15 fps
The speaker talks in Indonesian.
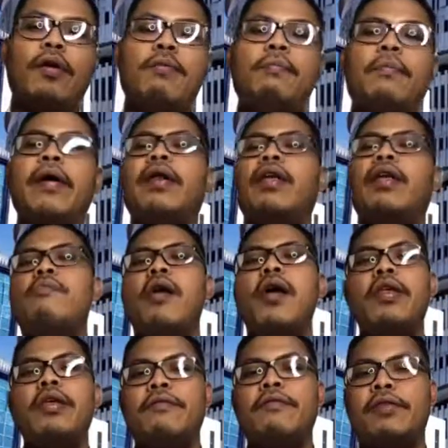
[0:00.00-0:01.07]
marine
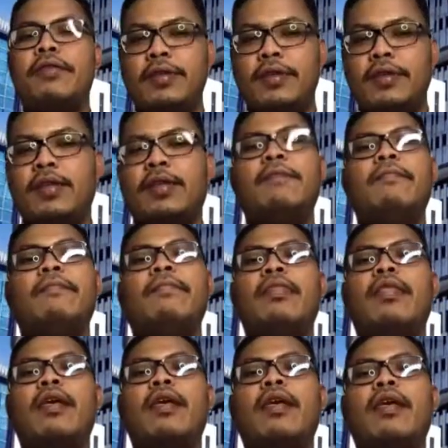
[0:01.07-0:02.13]
biodiversity.
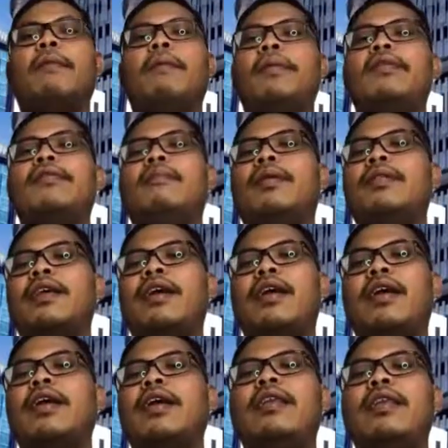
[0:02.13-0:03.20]
Tapi sementara
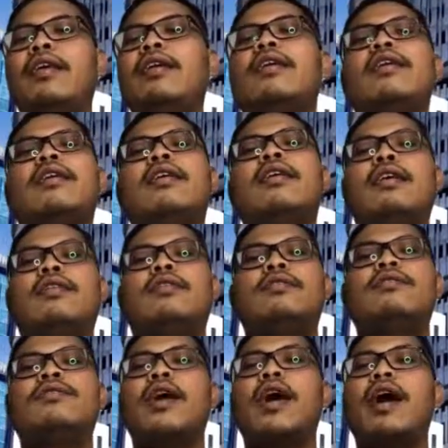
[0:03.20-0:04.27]
ini
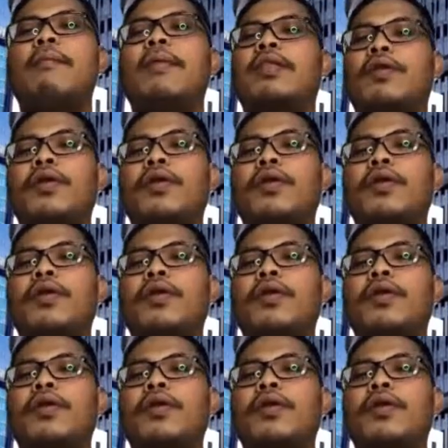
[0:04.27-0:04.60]
juga metode